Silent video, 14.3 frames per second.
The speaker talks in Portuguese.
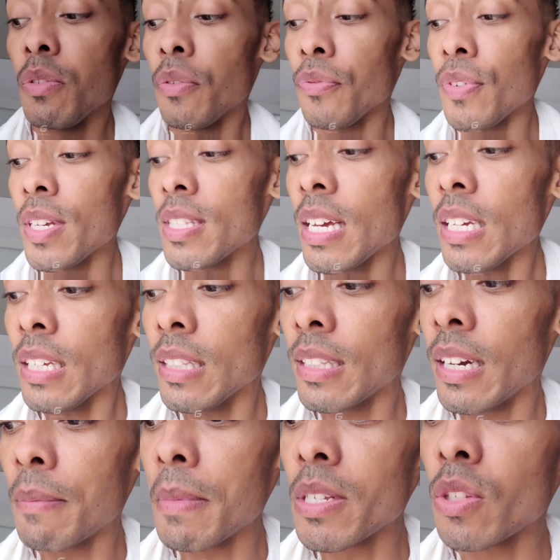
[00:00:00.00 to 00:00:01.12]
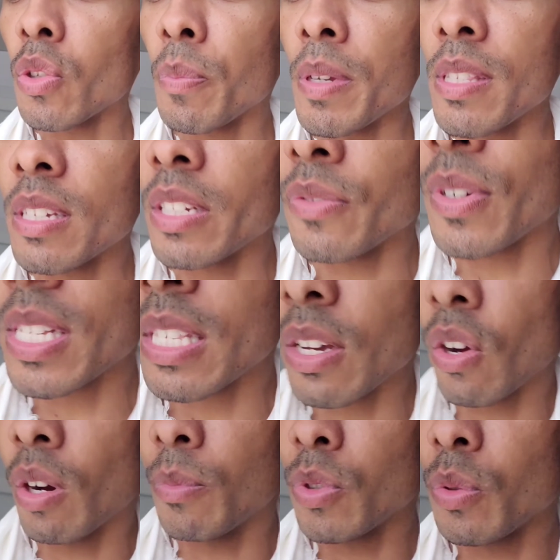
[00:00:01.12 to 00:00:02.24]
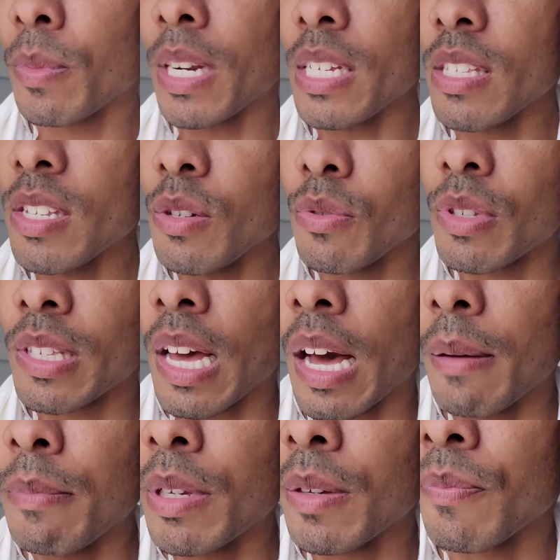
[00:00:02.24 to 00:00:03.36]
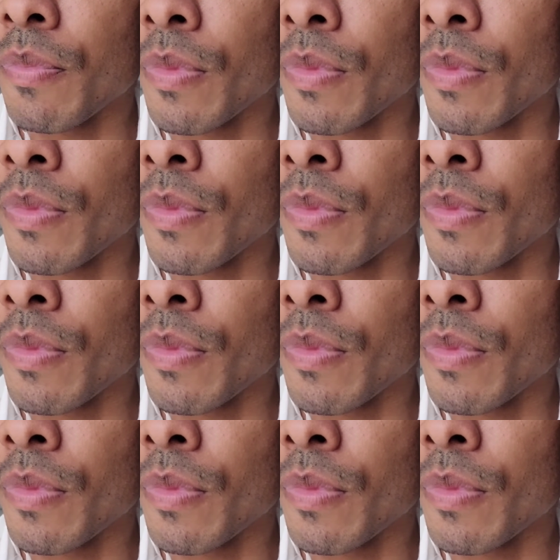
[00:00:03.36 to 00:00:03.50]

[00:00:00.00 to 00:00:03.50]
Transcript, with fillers: não fiz ainda, mas eu tô pensando em fazer como no Brasil, sabe?